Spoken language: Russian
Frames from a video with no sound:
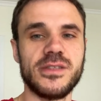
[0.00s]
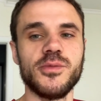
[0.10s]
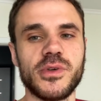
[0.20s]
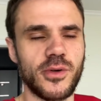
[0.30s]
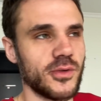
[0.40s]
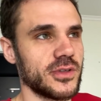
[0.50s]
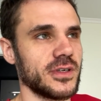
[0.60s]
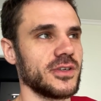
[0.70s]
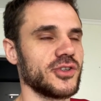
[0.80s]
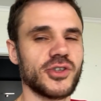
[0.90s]
день у меня
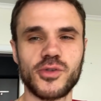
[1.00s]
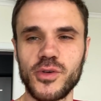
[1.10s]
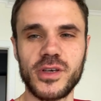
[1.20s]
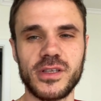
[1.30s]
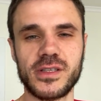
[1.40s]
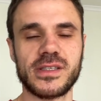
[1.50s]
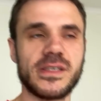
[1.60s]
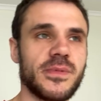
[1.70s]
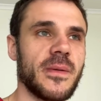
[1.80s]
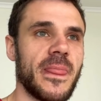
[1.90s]
какой-то жестокий
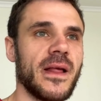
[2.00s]
недосып.